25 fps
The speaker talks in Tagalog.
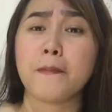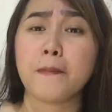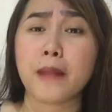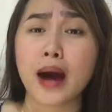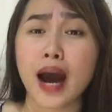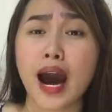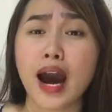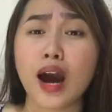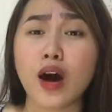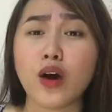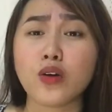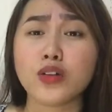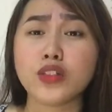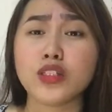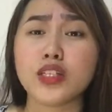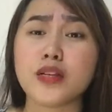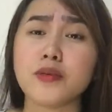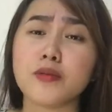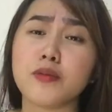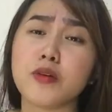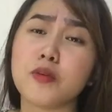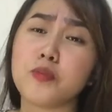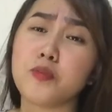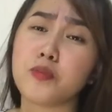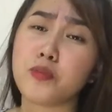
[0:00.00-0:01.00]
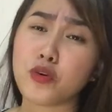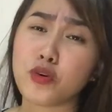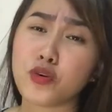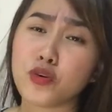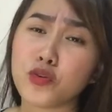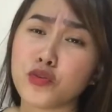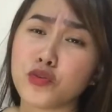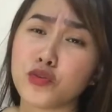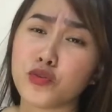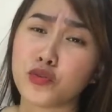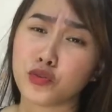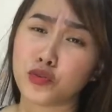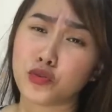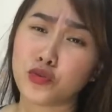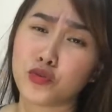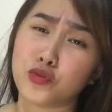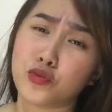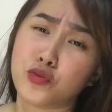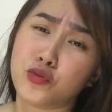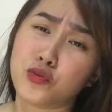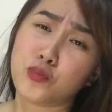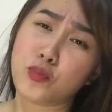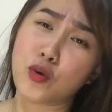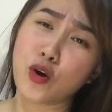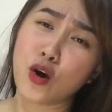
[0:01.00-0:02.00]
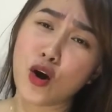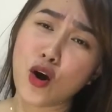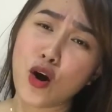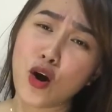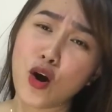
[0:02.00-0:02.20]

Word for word: pabako dyan sa puso mo.